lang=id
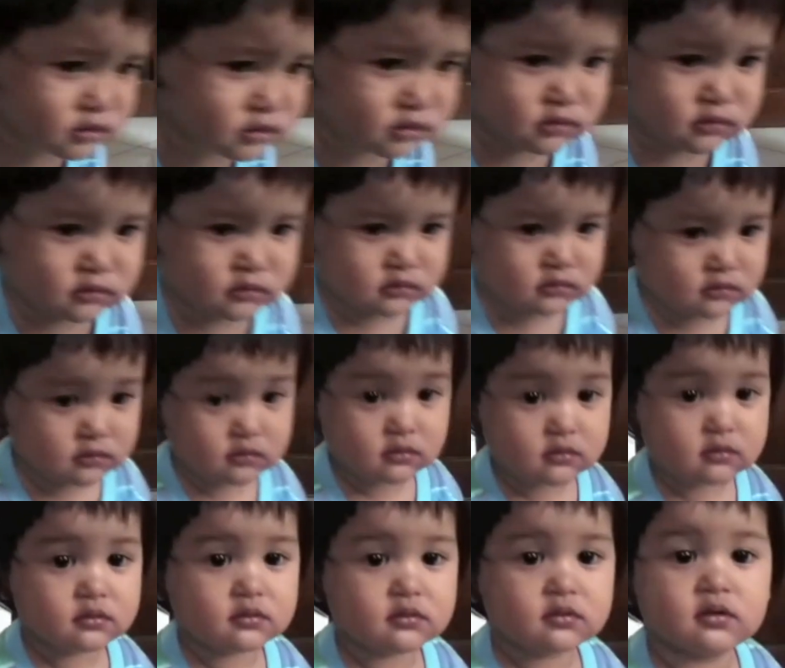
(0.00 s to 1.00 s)
Oh iya,
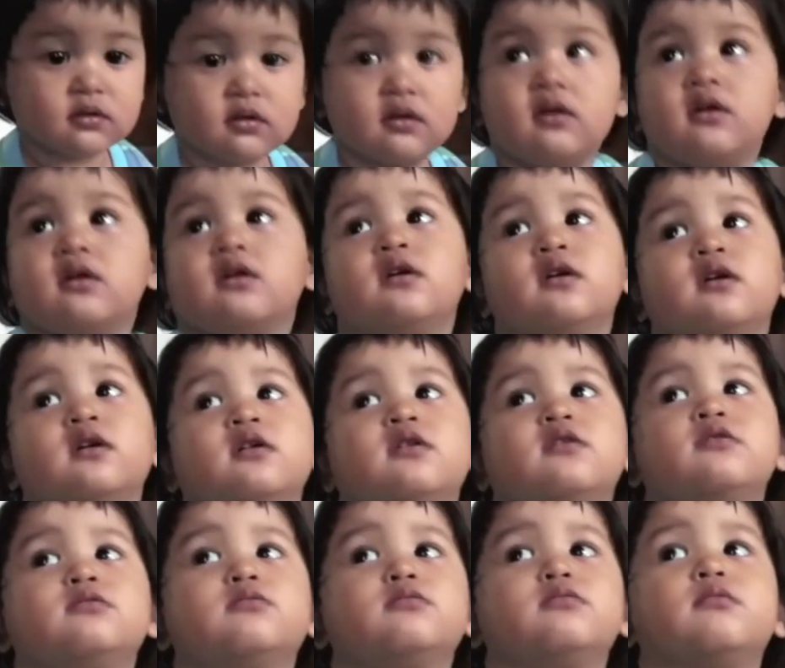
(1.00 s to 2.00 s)
Sumaket. Beli apa di
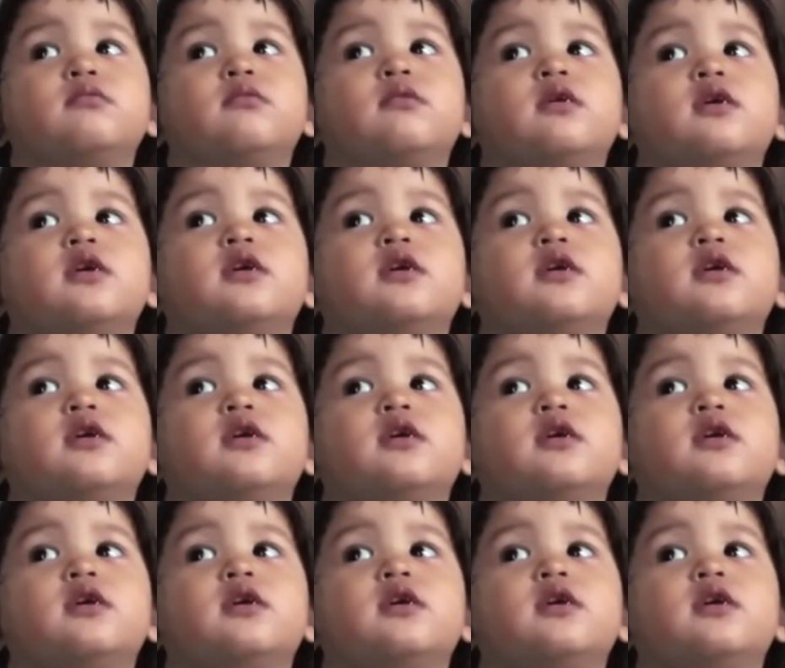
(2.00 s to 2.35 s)
Sumaket?